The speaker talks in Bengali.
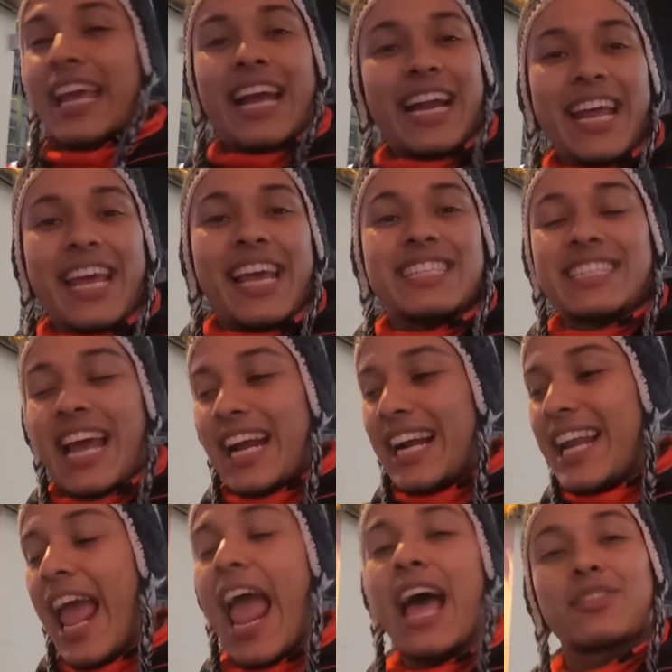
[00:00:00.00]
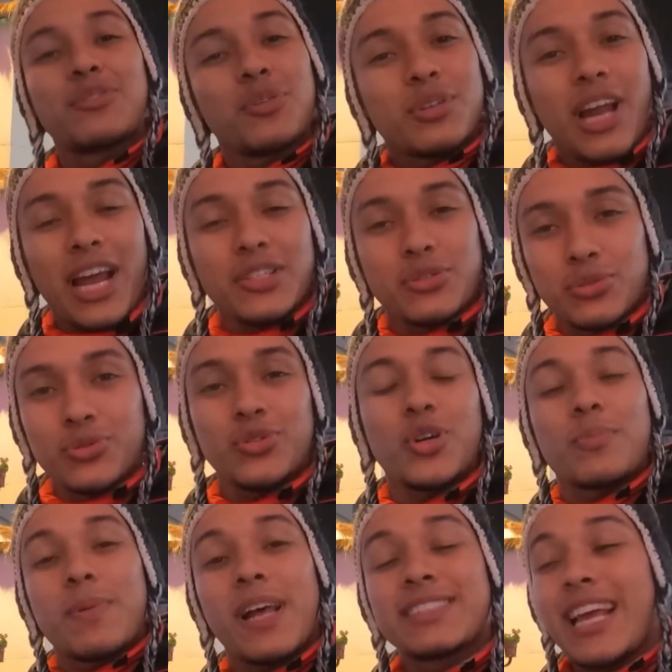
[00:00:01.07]
এখানে এই জায়গাটা এতটাই
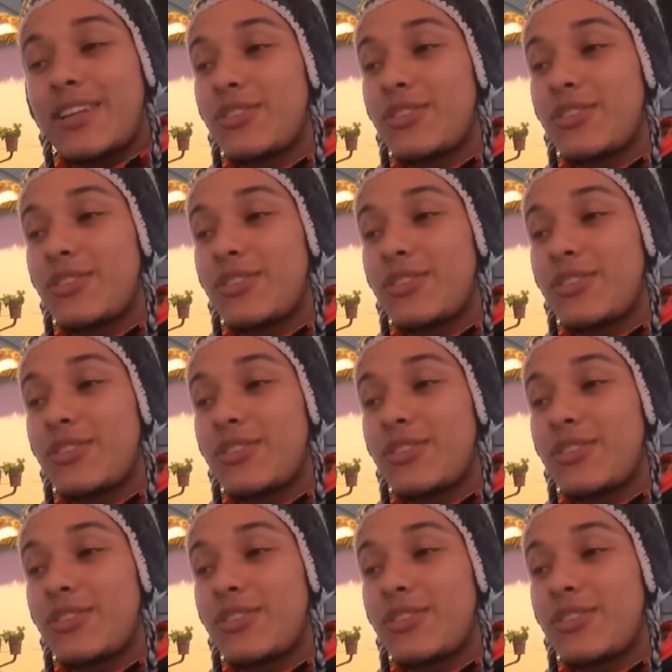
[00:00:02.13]
সুন্দর প্লাস